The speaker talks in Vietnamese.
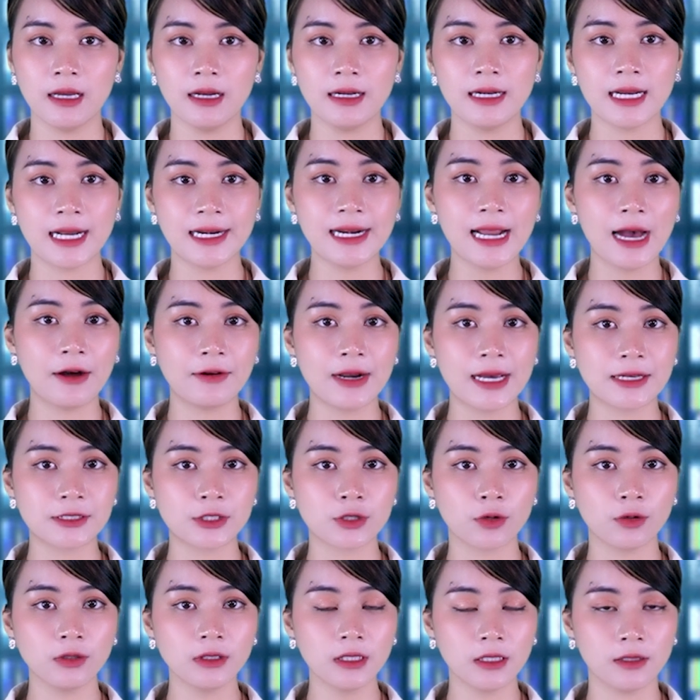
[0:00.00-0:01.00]
lãnh đạo đa
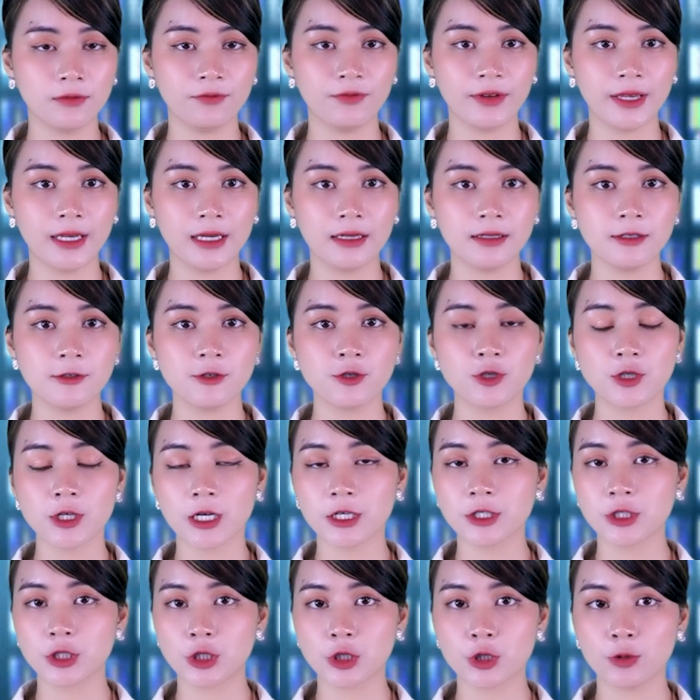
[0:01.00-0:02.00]
số Thượng viện
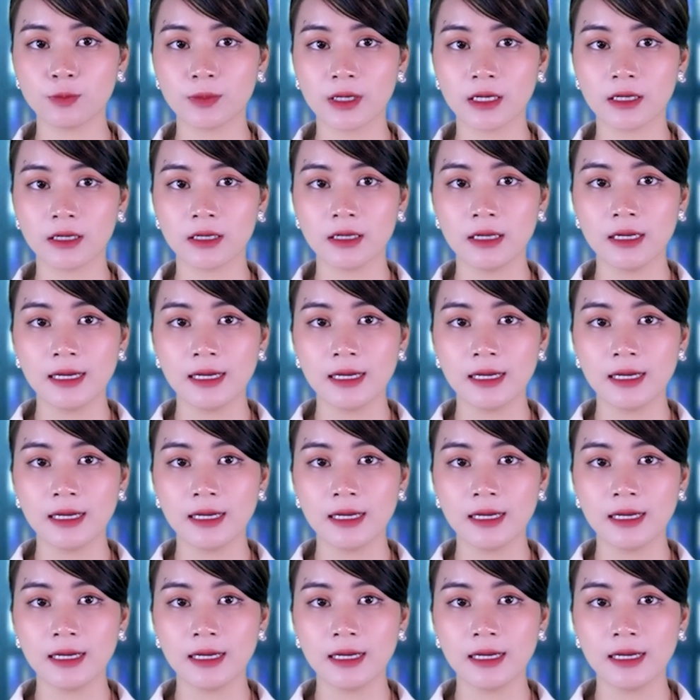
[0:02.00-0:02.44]
Chuck Schumer